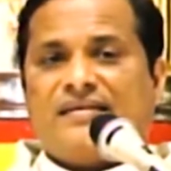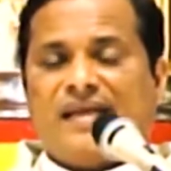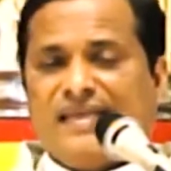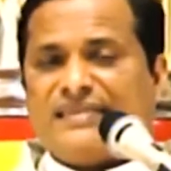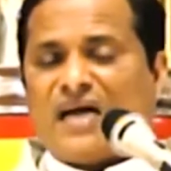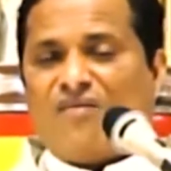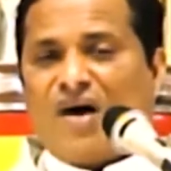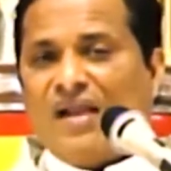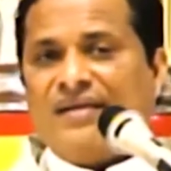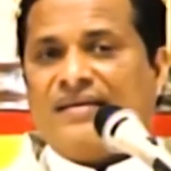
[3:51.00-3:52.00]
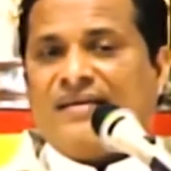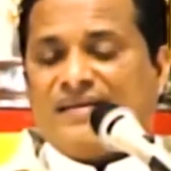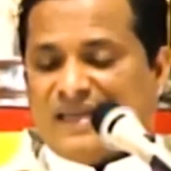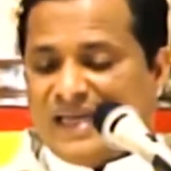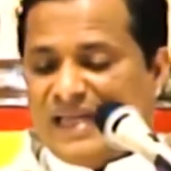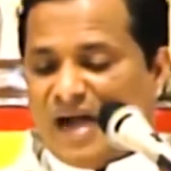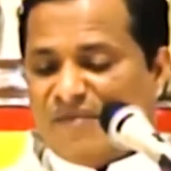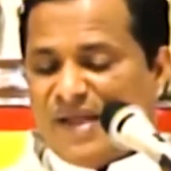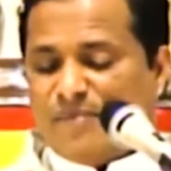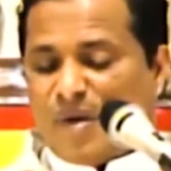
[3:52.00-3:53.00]
எலிசாவால்
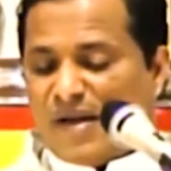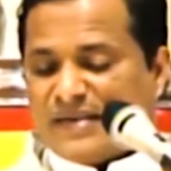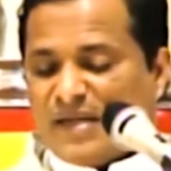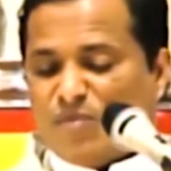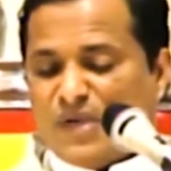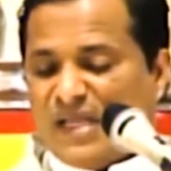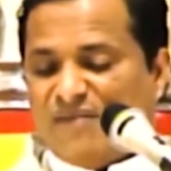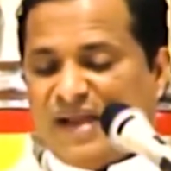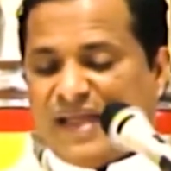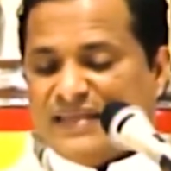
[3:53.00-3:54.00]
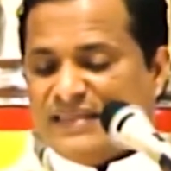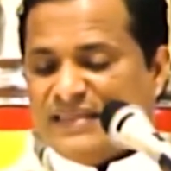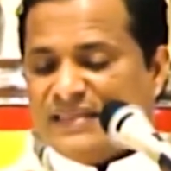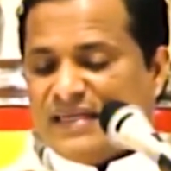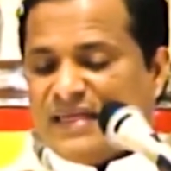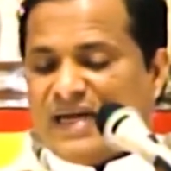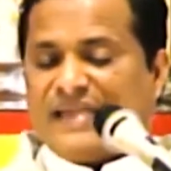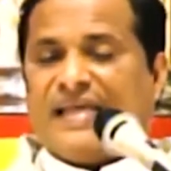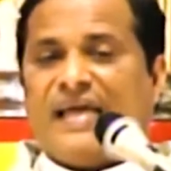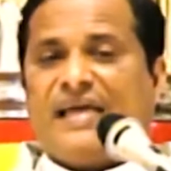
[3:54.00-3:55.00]
எலியாவை பார்க்க முடியவில்லை என்று
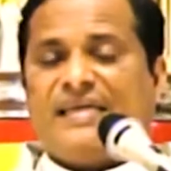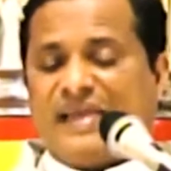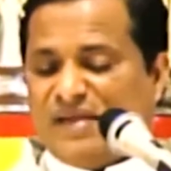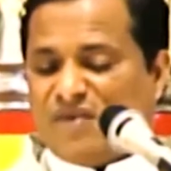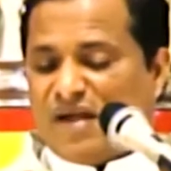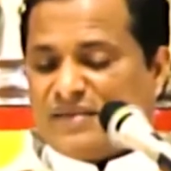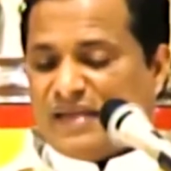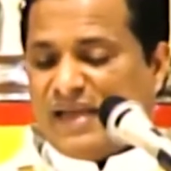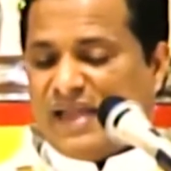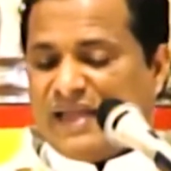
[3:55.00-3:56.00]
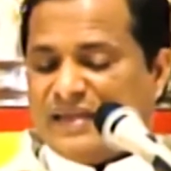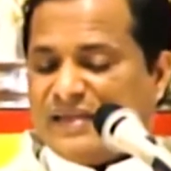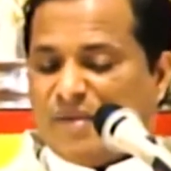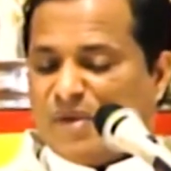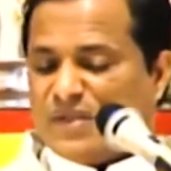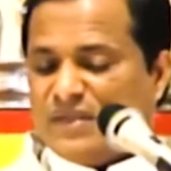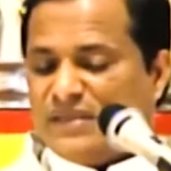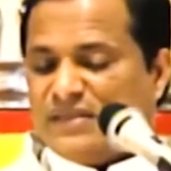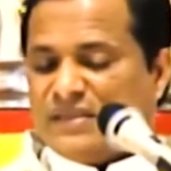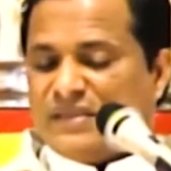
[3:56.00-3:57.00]
அந்த இறை வார்த்தையிலே நமக்கு
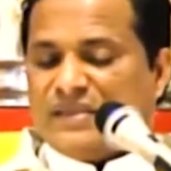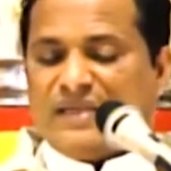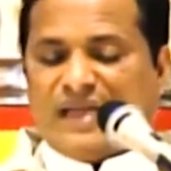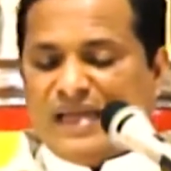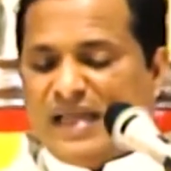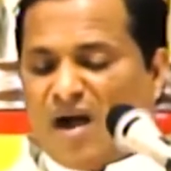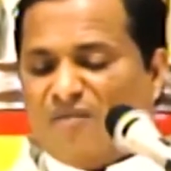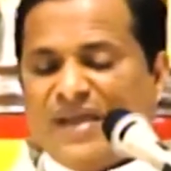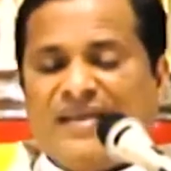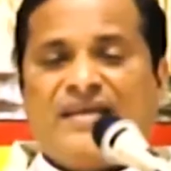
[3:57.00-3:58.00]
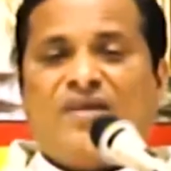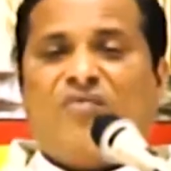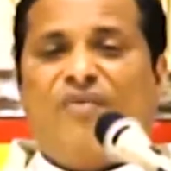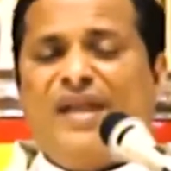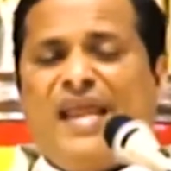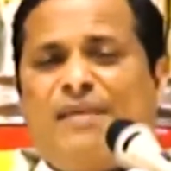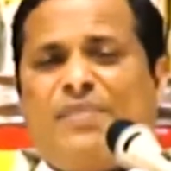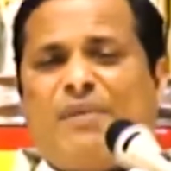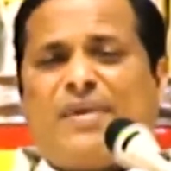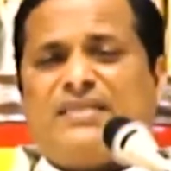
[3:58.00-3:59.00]
எலியாவின்
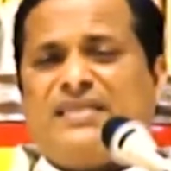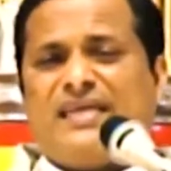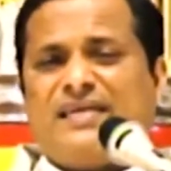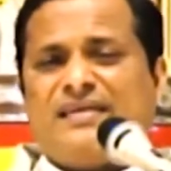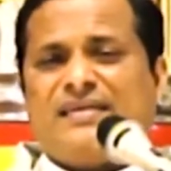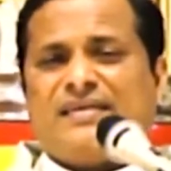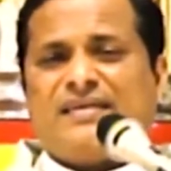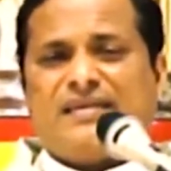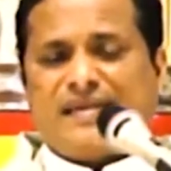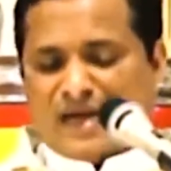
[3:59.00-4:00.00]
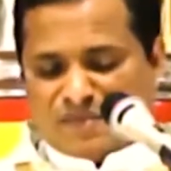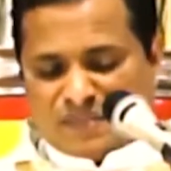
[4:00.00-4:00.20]
விண்ணேற்பை பற்றி நாம்